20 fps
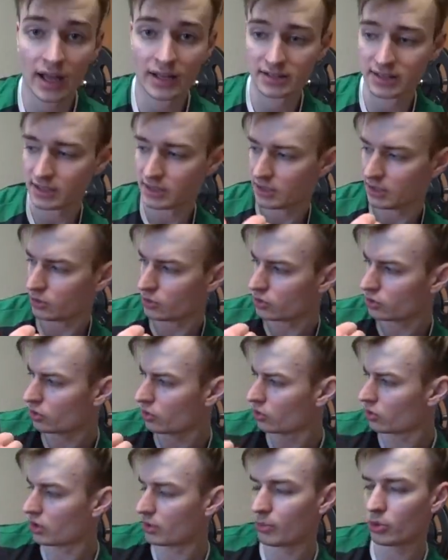Кстати, эту
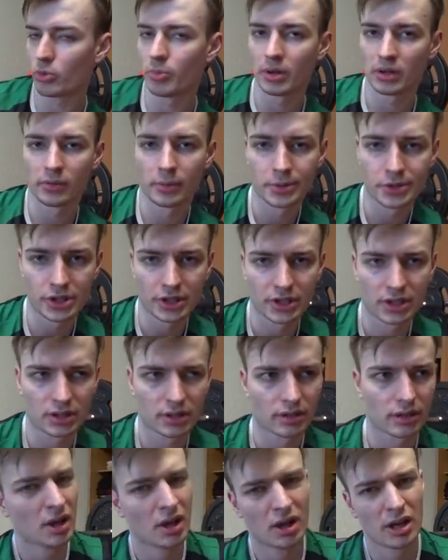стойку я покупал вообще
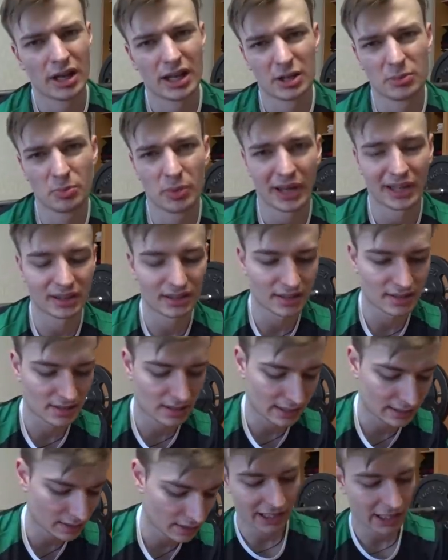где-то лет 5
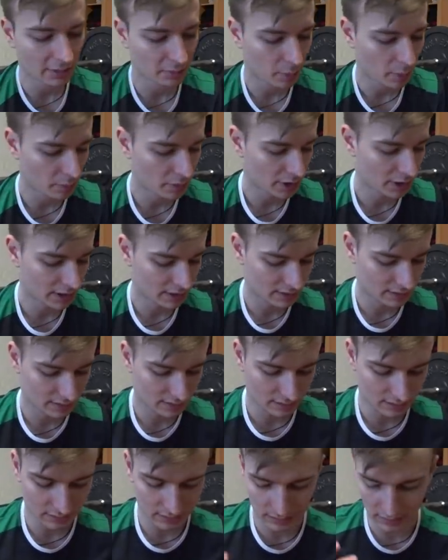назад. Как по мне,
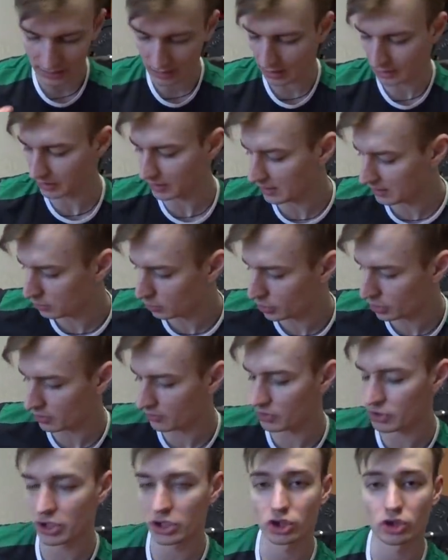это одна из лучших
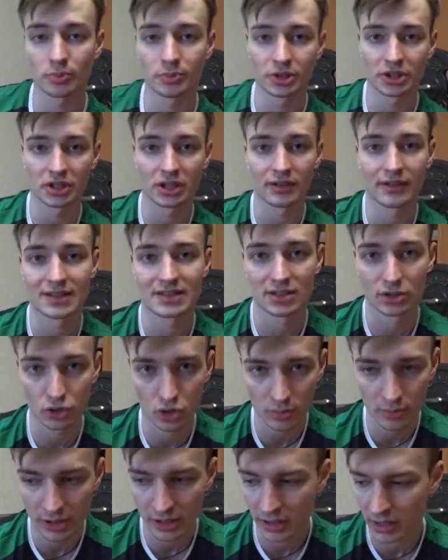вещей, чтобы тренироваться
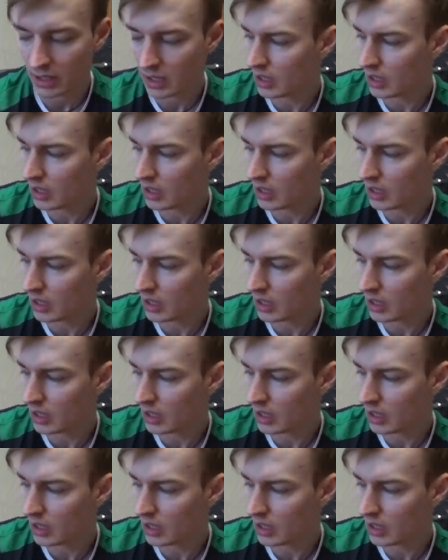дома.